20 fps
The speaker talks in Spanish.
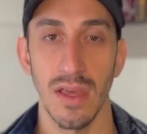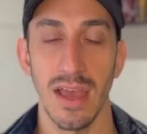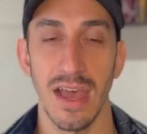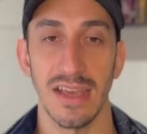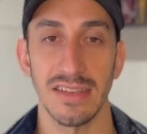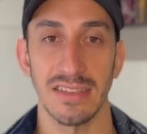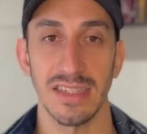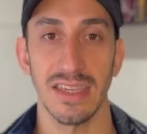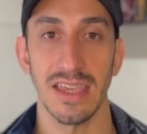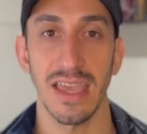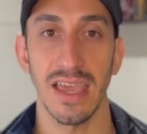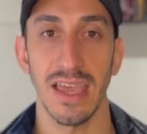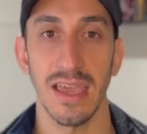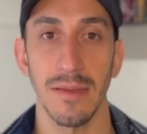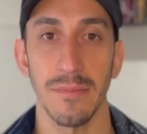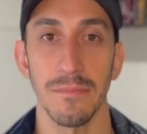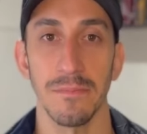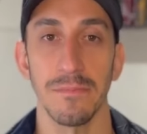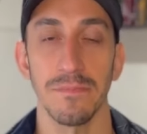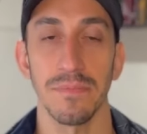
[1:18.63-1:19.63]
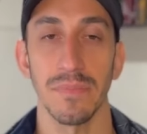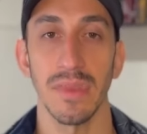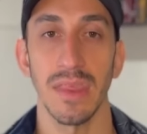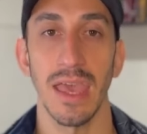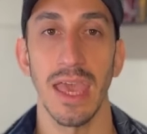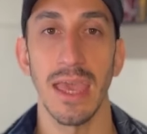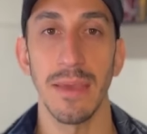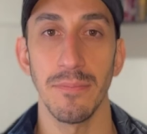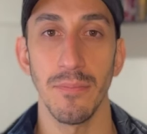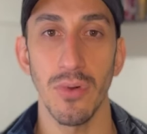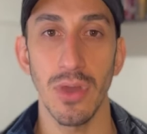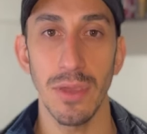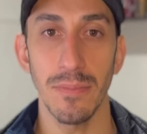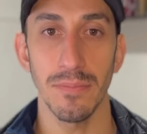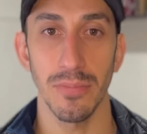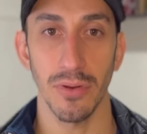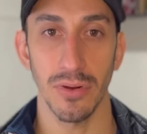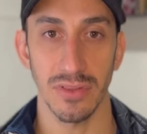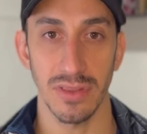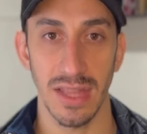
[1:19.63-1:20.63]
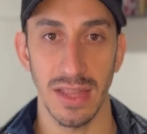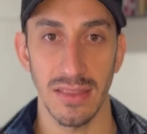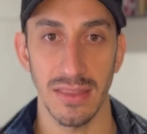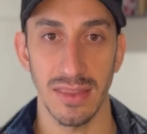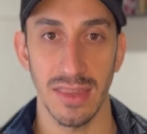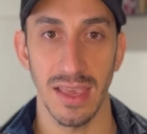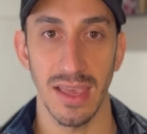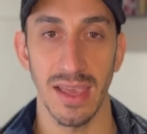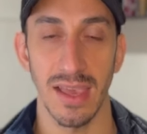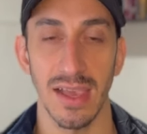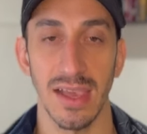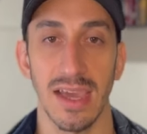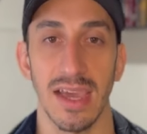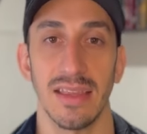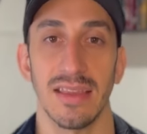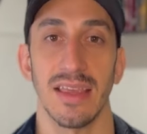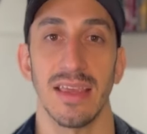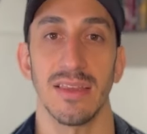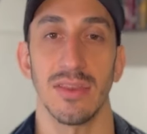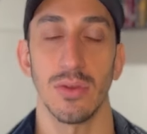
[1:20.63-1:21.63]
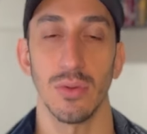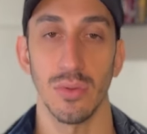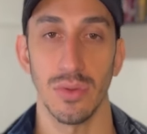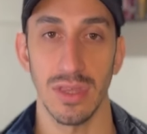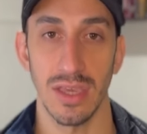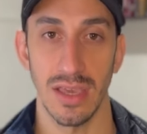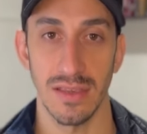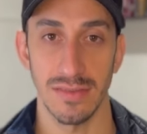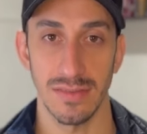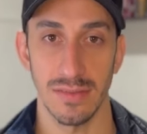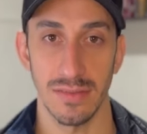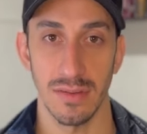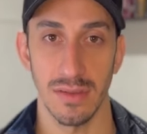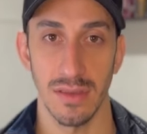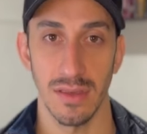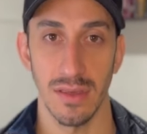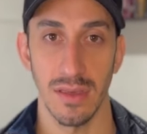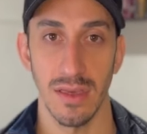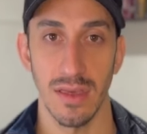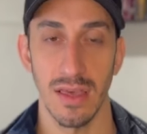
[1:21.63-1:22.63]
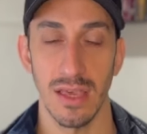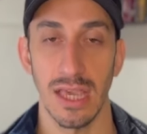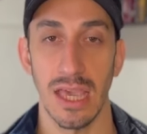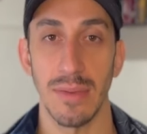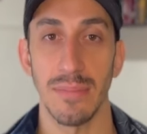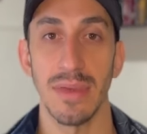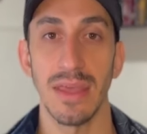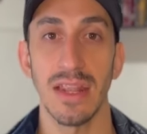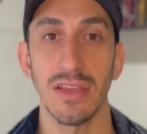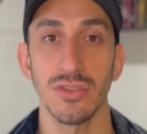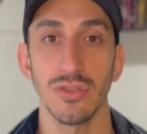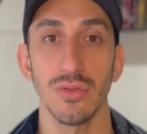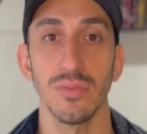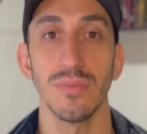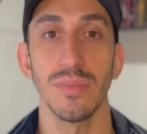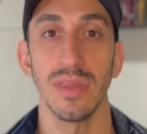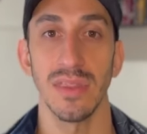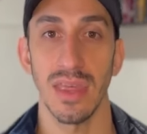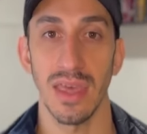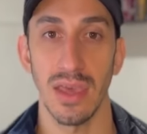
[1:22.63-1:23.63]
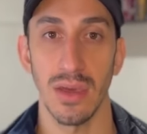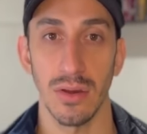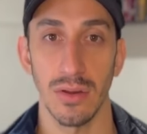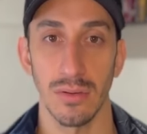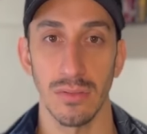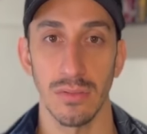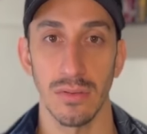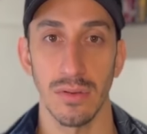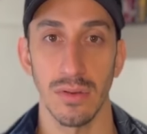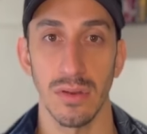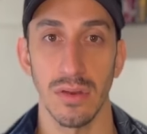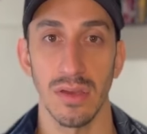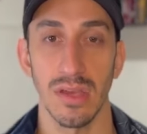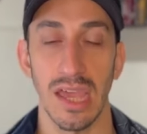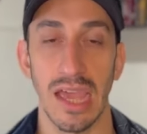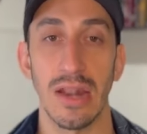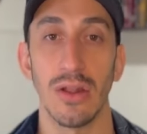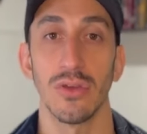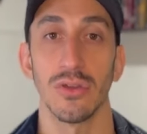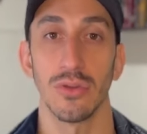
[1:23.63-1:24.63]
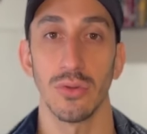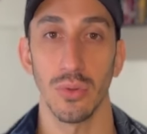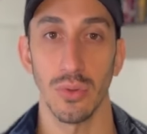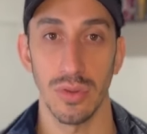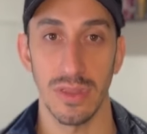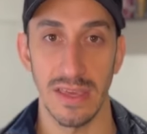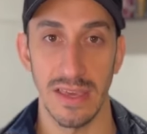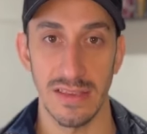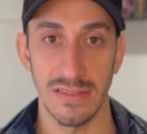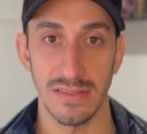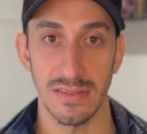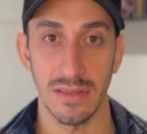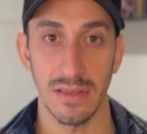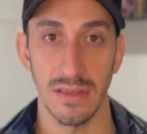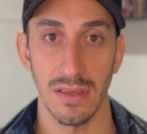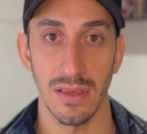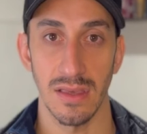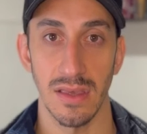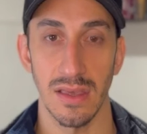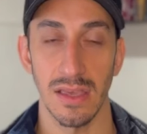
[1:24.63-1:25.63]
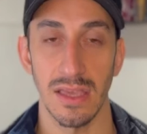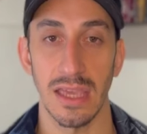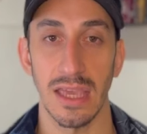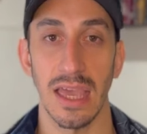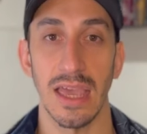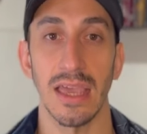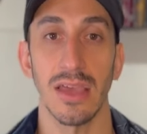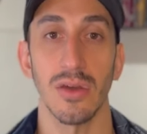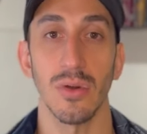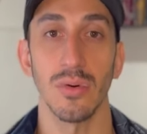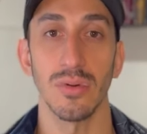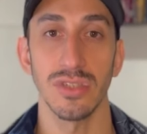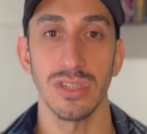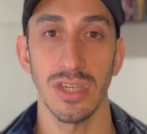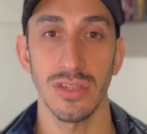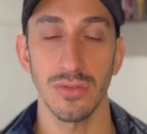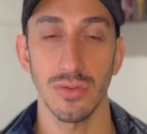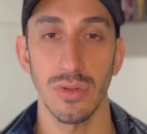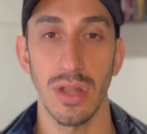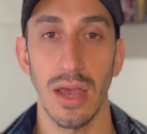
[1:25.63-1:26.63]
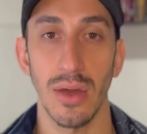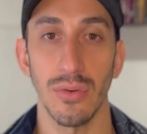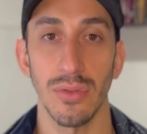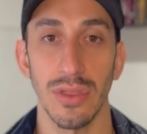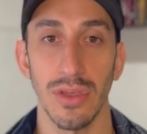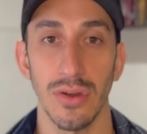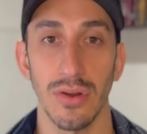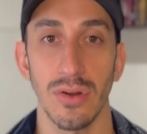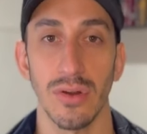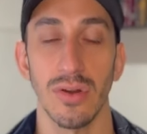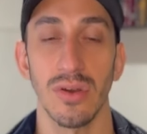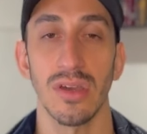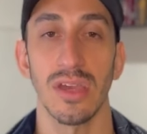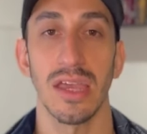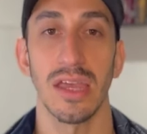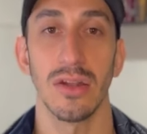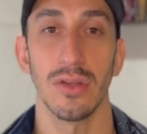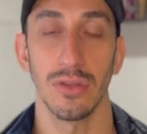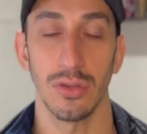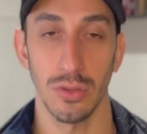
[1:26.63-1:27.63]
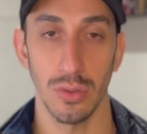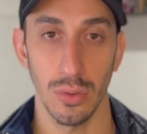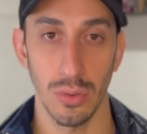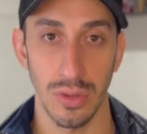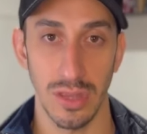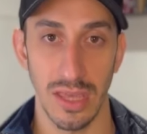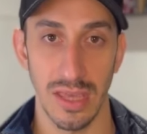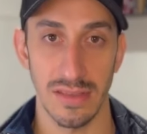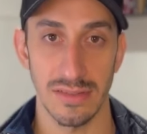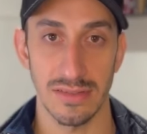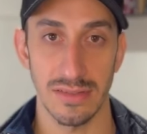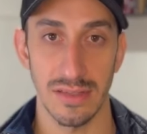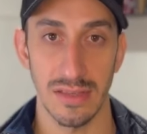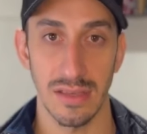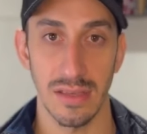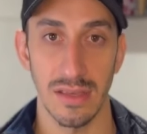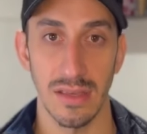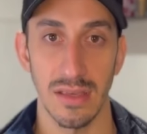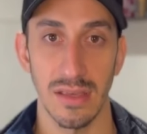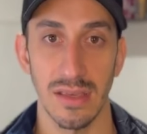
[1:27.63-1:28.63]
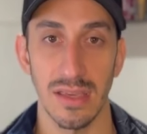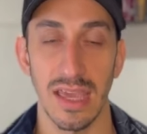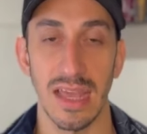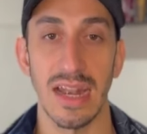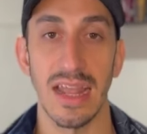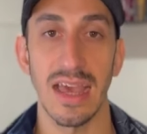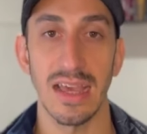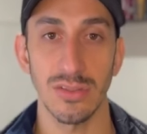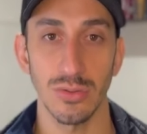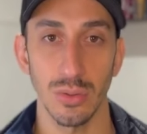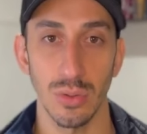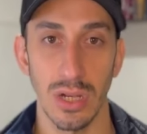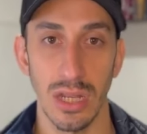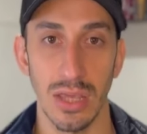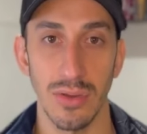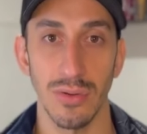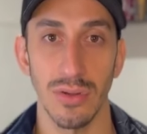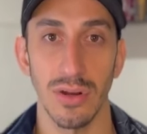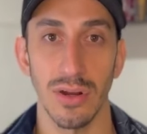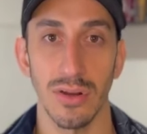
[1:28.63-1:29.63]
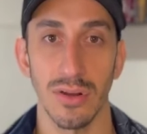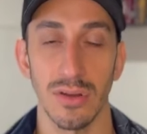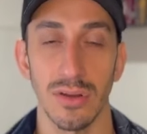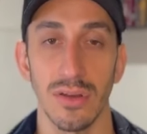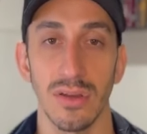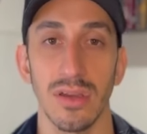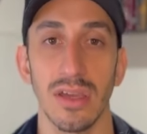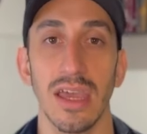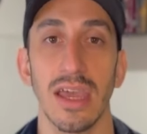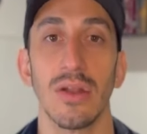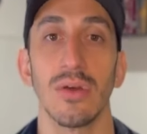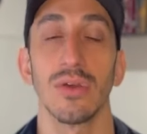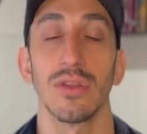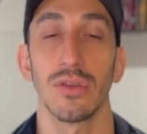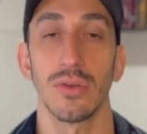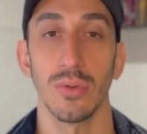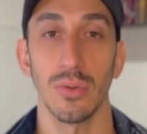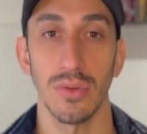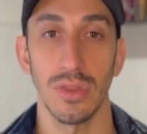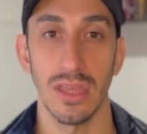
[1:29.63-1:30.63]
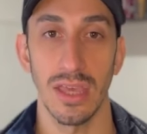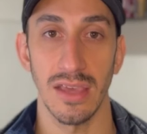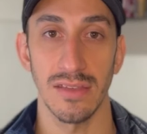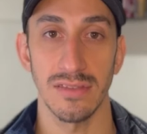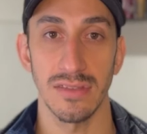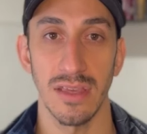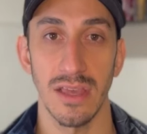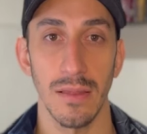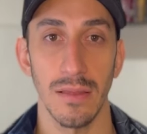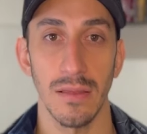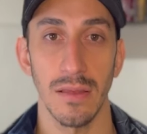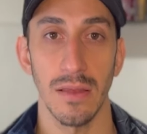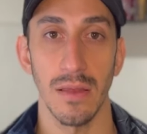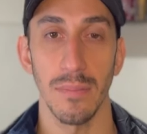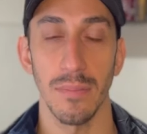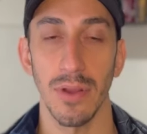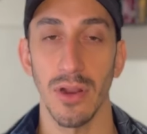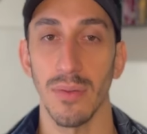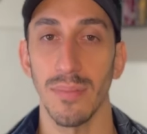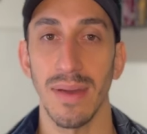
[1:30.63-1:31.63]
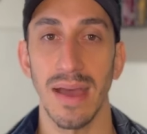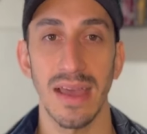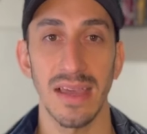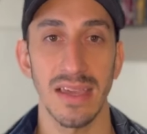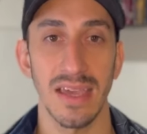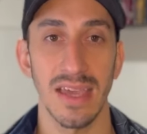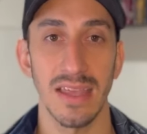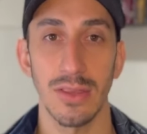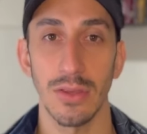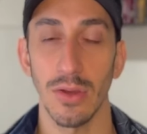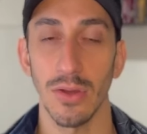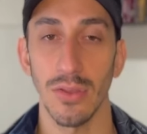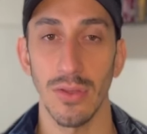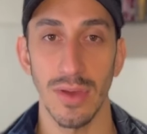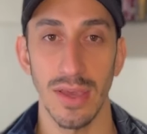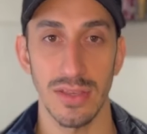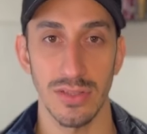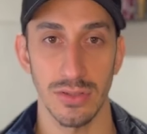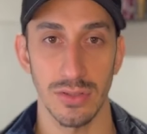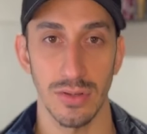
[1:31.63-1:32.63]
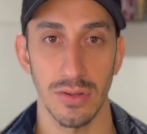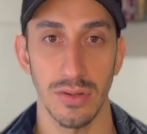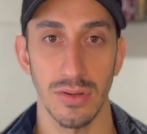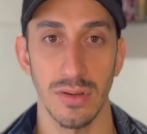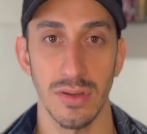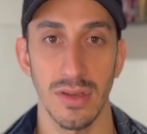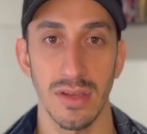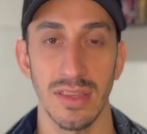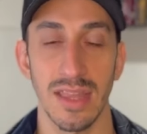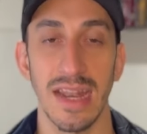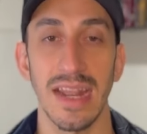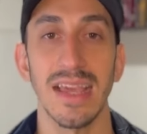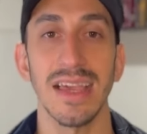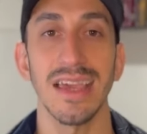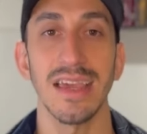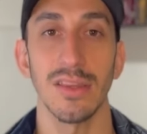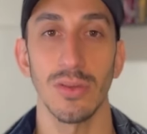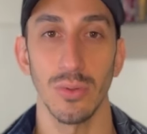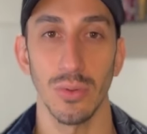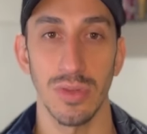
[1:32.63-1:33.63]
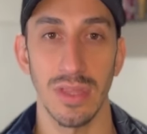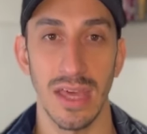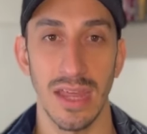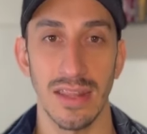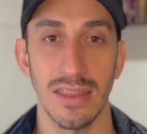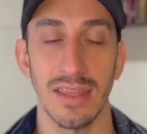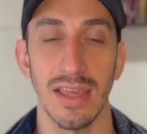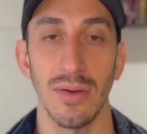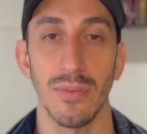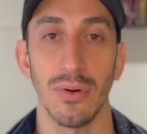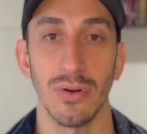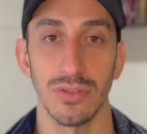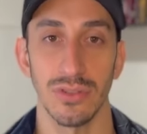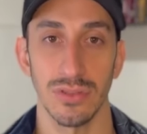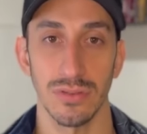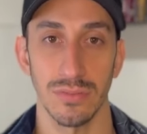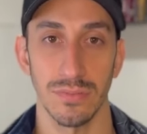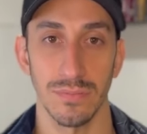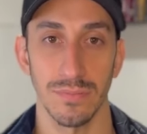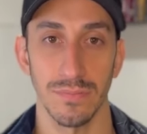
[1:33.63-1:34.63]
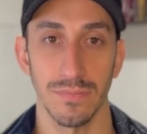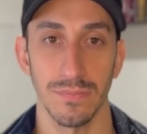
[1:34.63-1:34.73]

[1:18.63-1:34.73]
Así que es muy importante que te estudies, que mires un video, que lo estudies, que escuches un audio, que lo estudies, que leas un libro, que lo estudies, pero más que todo eso, tenés que estudiarte a vos.